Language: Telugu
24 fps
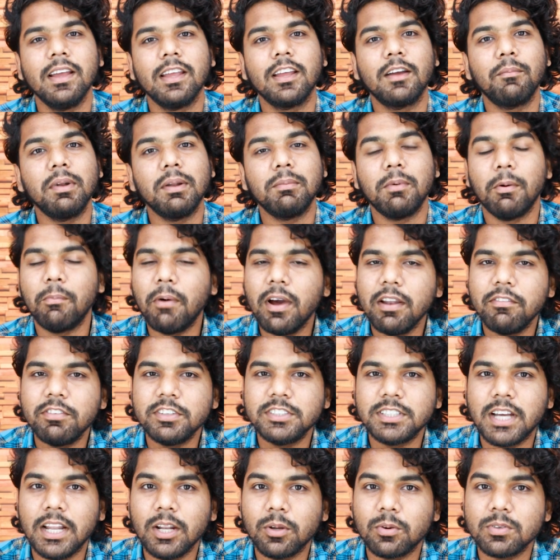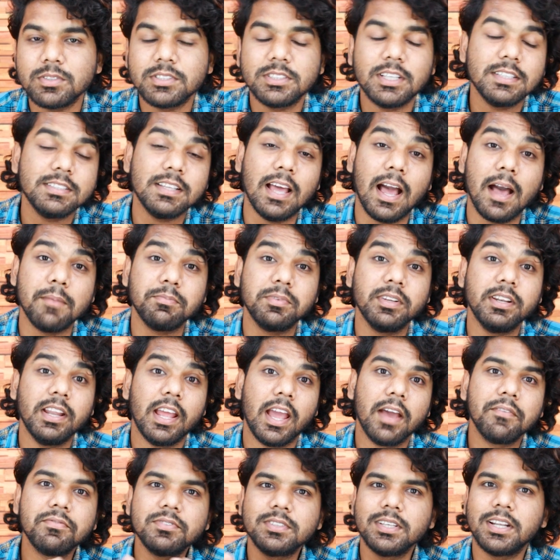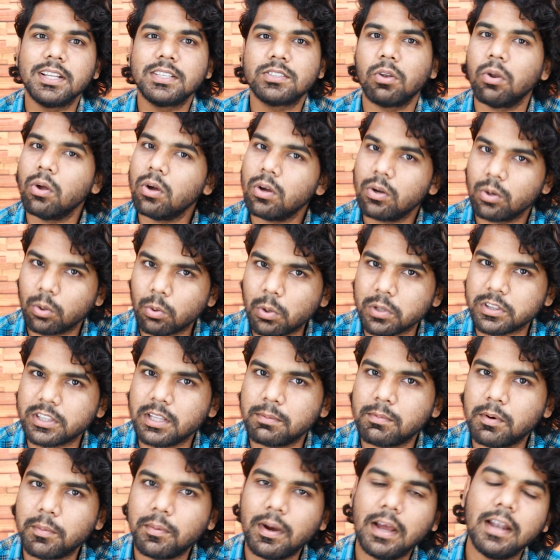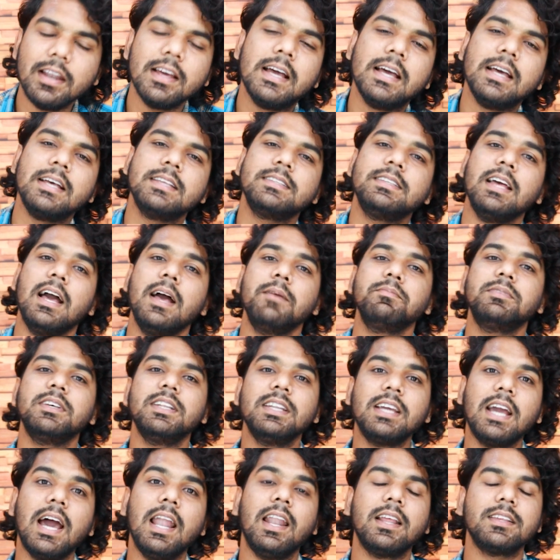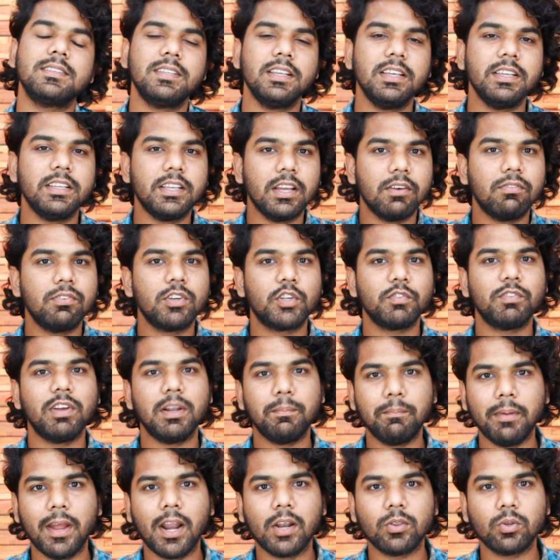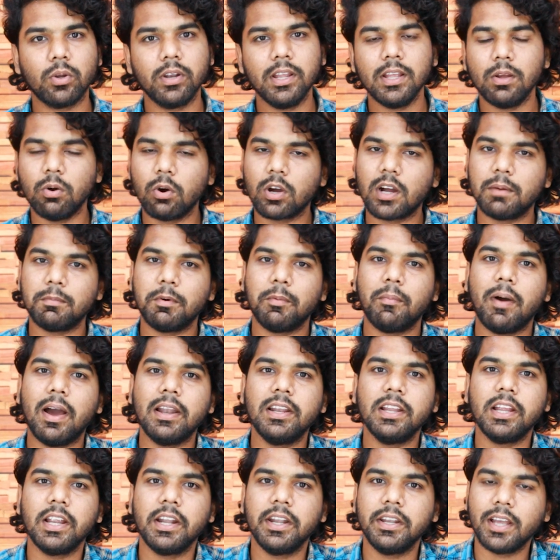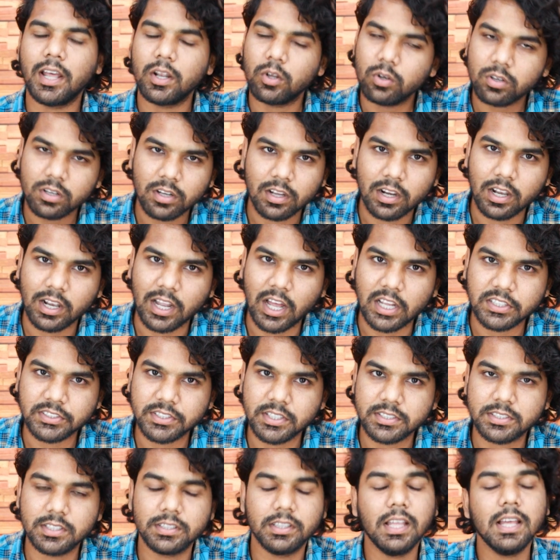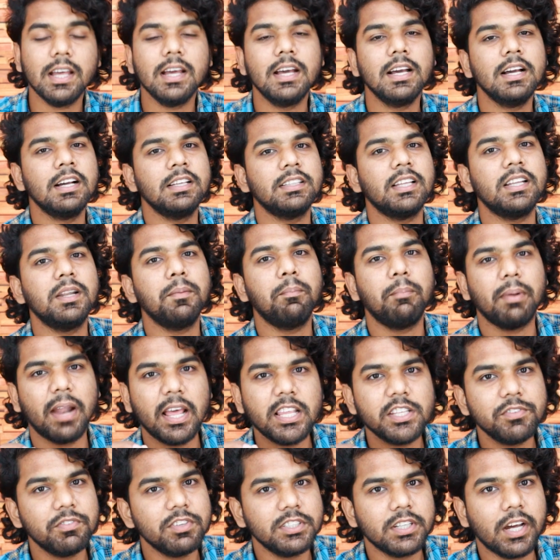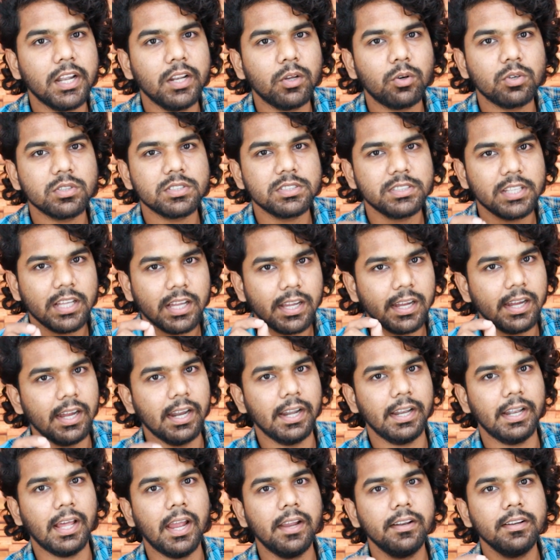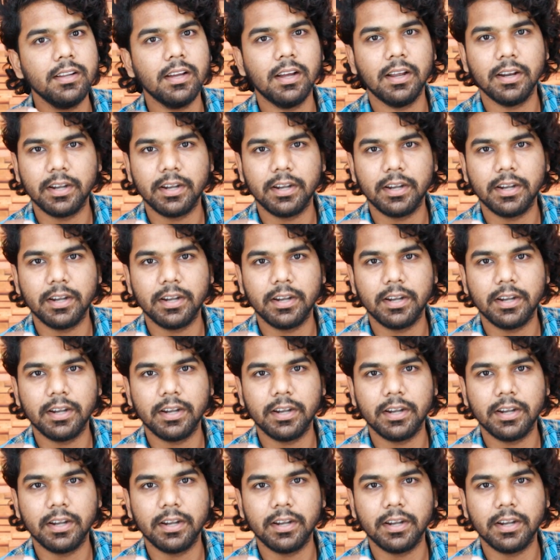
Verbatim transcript: ఇక మన మొబైల్ విషయానికి వస్తే శాంసంగ్ ఎఫ్ సిరీస్లో కొత్త మొబైల్ శాంసంగ్ గ్యాలక్సీ ఎఫ్ ట్వెల్వ్ పేరుతోని ఒక మొబైల్ని ఇండియాలో లాంచ్ చేసింది దాని ప్రైస్ విషయానికి వస్తే నైన్